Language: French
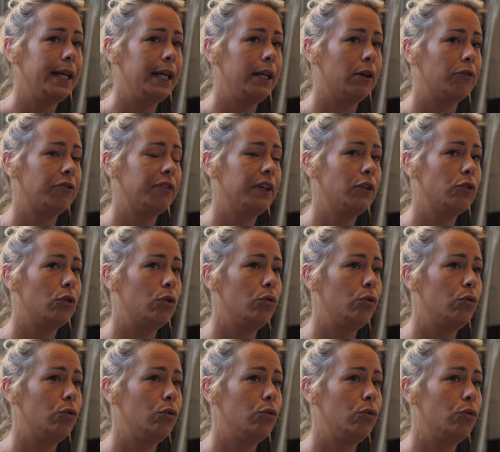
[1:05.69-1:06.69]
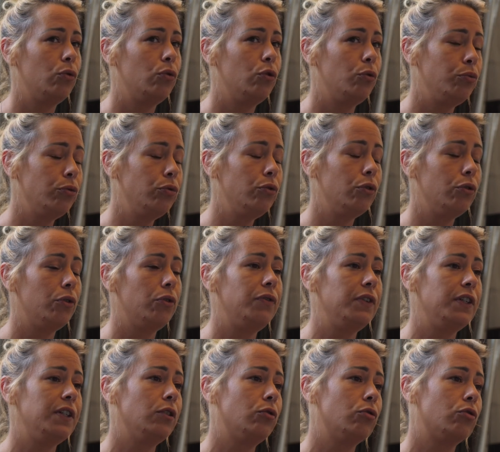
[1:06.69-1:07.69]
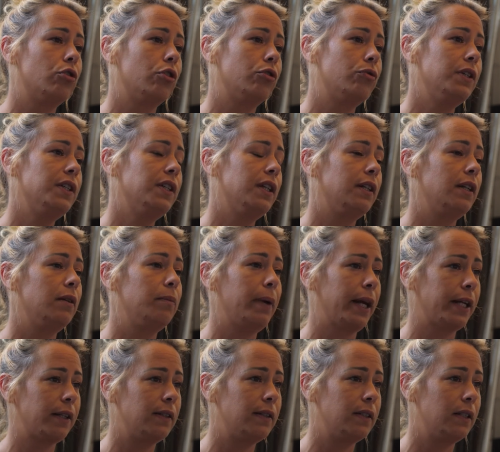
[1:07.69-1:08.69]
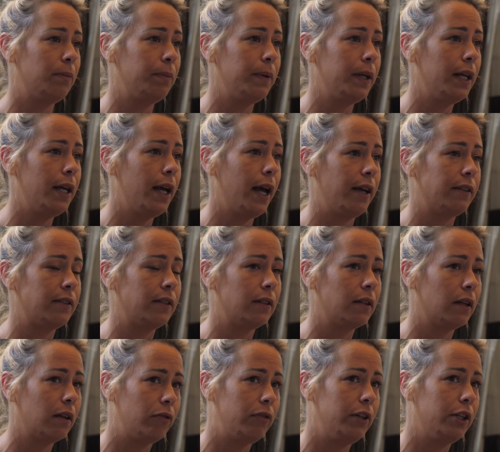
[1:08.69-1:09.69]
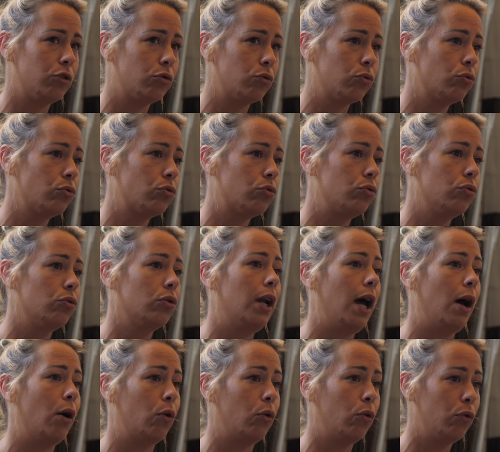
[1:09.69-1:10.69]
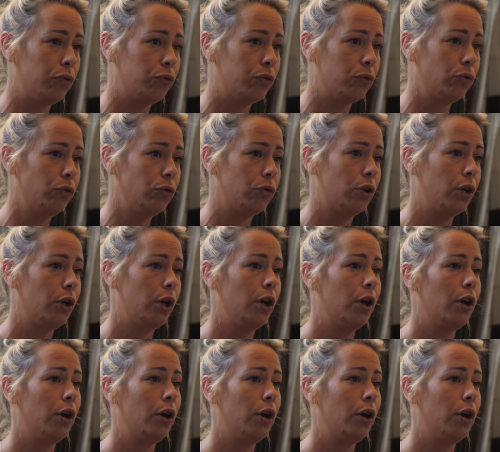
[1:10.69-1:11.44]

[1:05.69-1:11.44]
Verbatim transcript: Et en fait, le, le but de notre visite aujourd'hui, c'était de participer à cette réflexion sur la refonte